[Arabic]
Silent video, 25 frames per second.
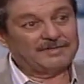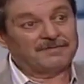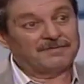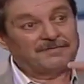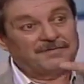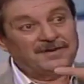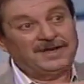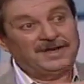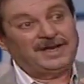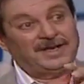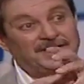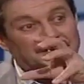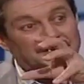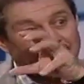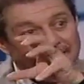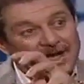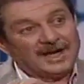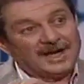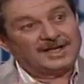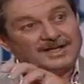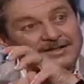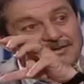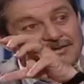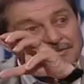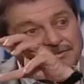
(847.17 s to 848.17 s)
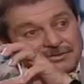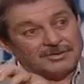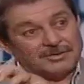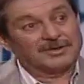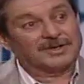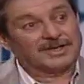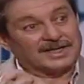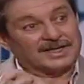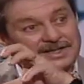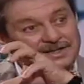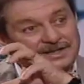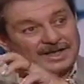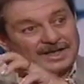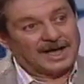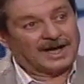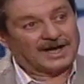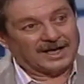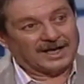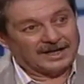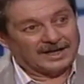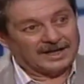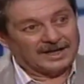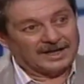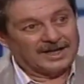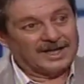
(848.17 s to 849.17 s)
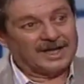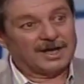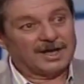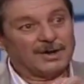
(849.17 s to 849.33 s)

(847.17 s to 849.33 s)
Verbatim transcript: في الحراك التركي الداخلي